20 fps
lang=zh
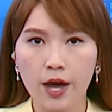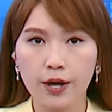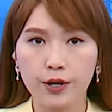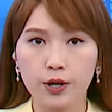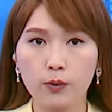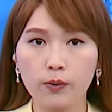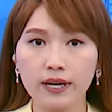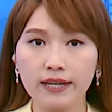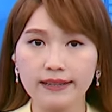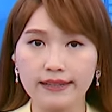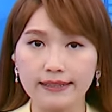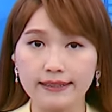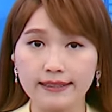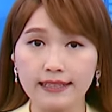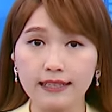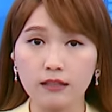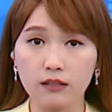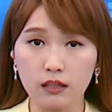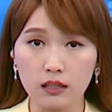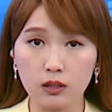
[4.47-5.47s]
有一位李
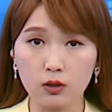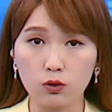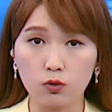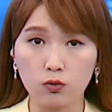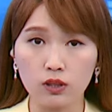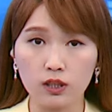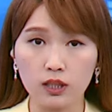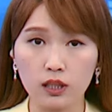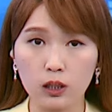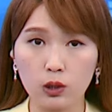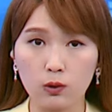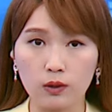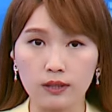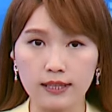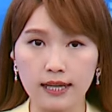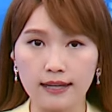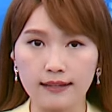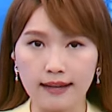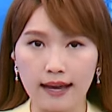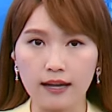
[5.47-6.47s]
姓制毒师躲
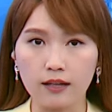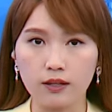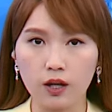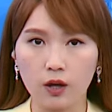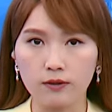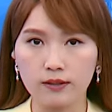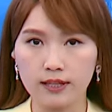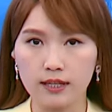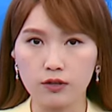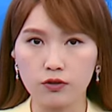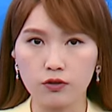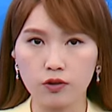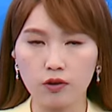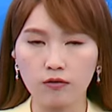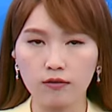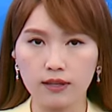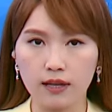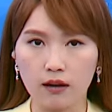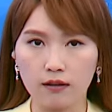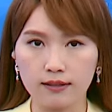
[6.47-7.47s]
在南投县
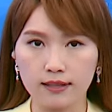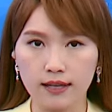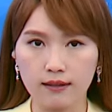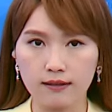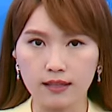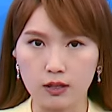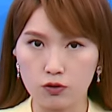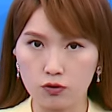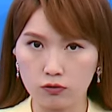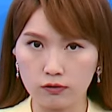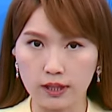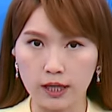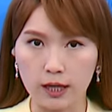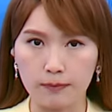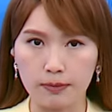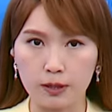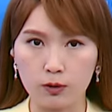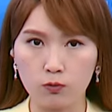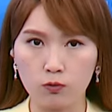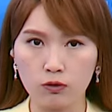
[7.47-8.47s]
中寮乡的一处铁
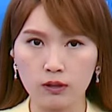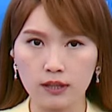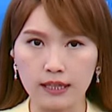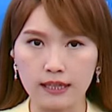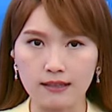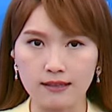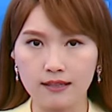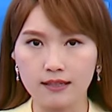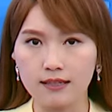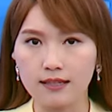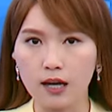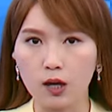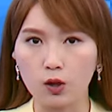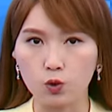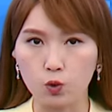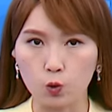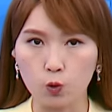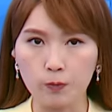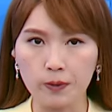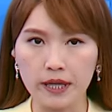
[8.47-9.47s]
皮屋里制造
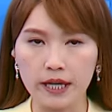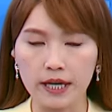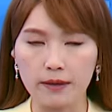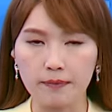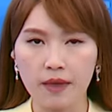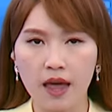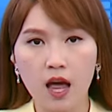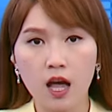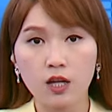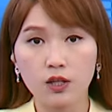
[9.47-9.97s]
毒品，